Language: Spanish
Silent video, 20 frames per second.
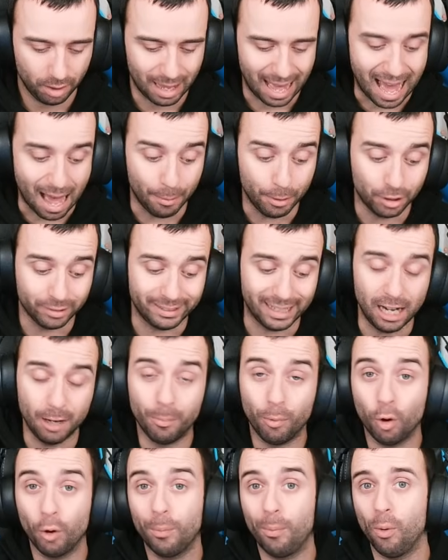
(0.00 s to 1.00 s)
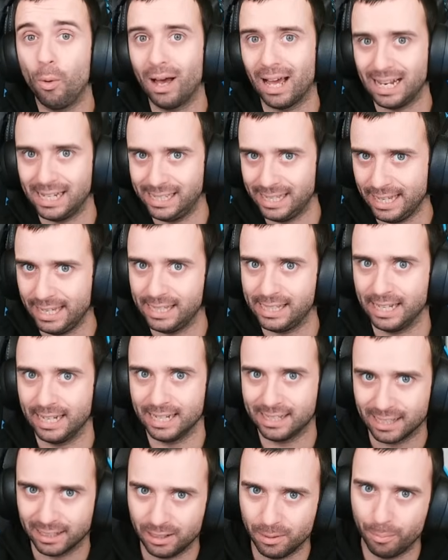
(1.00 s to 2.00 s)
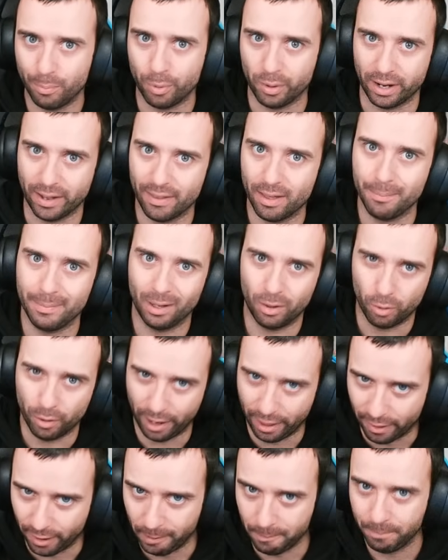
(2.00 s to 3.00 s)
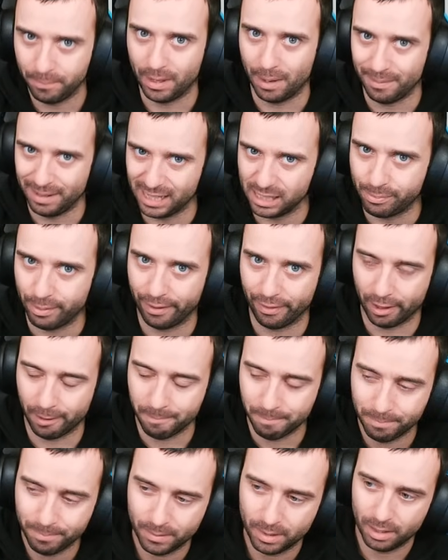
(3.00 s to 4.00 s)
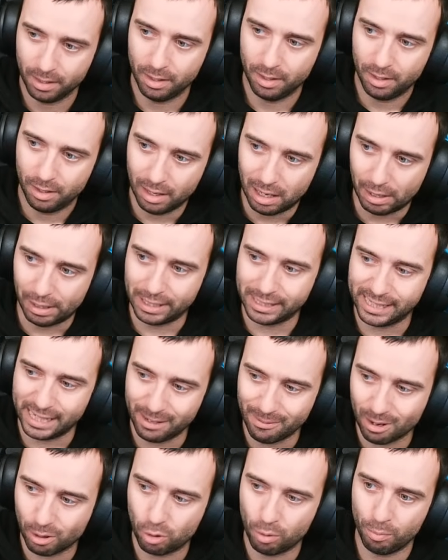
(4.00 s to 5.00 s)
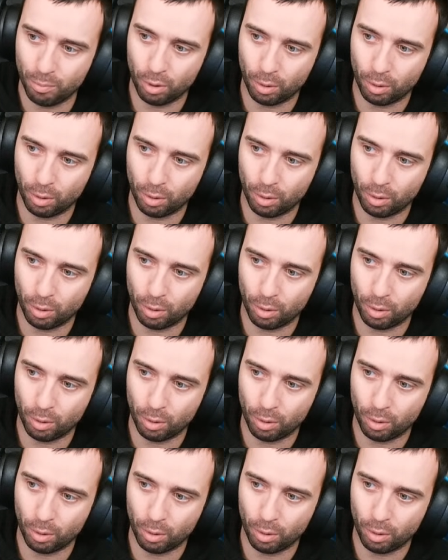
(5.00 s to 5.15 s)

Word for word: Ah, bueno, tiene el burbuja el e en esta temporada mejorada. También es verdad. Ahora se lleva con